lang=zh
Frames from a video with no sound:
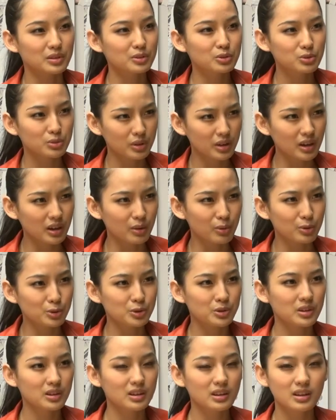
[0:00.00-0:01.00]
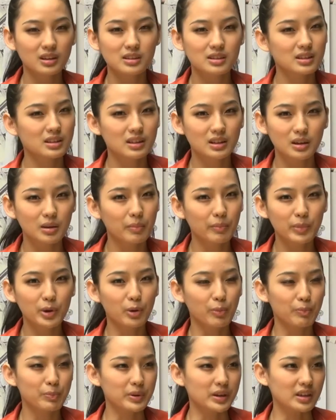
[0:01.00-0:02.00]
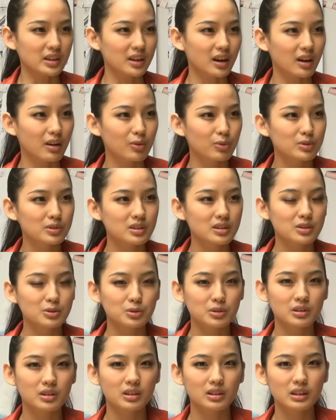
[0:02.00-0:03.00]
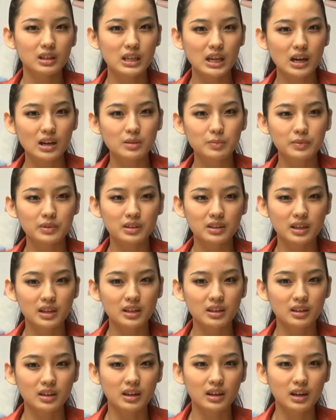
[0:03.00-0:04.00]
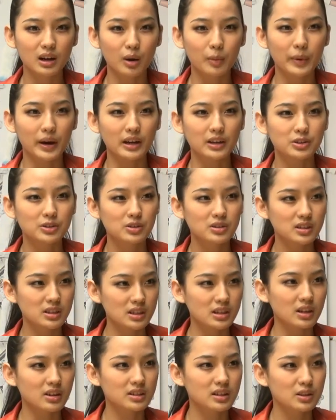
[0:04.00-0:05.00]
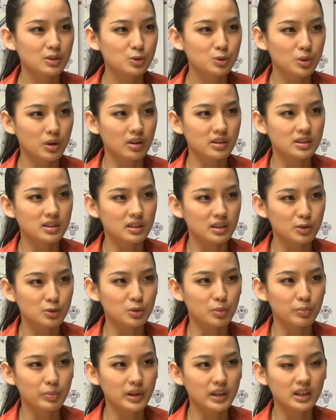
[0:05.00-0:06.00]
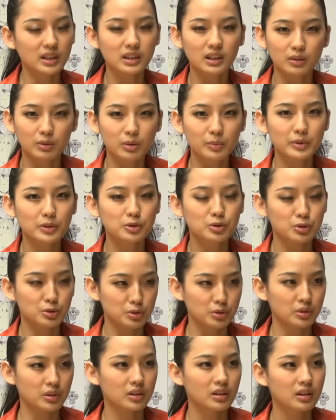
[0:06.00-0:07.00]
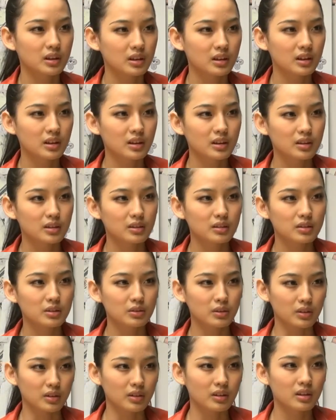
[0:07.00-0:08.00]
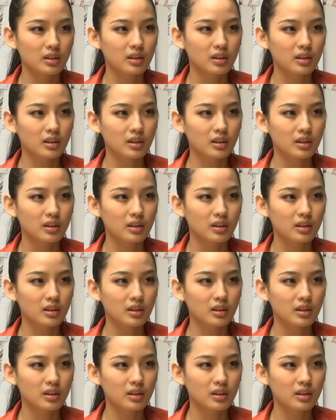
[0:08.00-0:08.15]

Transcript: 的。对，我觉得那个真的没有必要。我真的觉得你要跟一个人告白，你就自己要先做好心理准备，你可能会被拒绝。对。